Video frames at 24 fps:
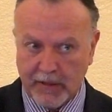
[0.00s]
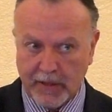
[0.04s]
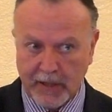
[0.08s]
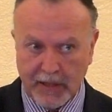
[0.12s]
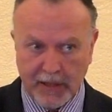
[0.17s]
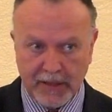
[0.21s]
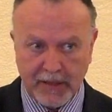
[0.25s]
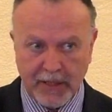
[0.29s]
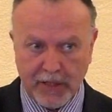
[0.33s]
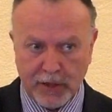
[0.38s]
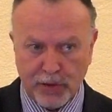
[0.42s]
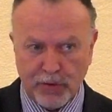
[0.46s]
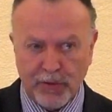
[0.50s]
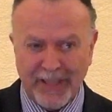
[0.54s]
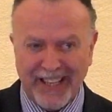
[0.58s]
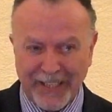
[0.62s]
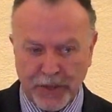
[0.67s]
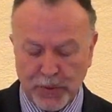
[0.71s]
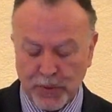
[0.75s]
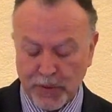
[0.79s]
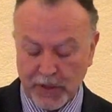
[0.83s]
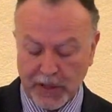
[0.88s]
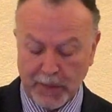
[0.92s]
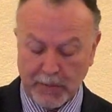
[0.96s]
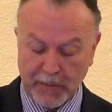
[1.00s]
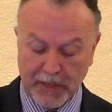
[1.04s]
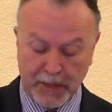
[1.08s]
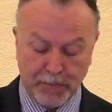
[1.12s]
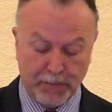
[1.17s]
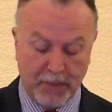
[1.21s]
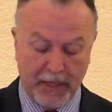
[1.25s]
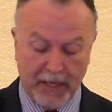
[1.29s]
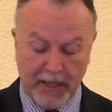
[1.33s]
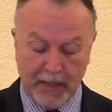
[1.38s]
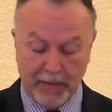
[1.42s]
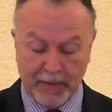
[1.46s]
estas son las últimas
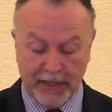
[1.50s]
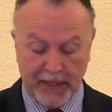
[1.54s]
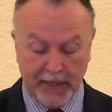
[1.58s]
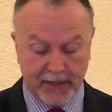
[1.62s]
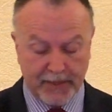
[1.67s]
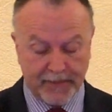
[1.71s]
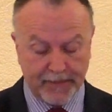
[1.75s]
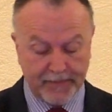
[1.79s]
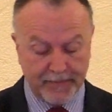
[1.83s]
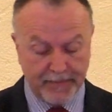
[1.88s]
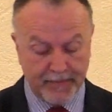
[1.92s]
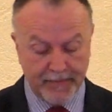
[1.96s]
palabras.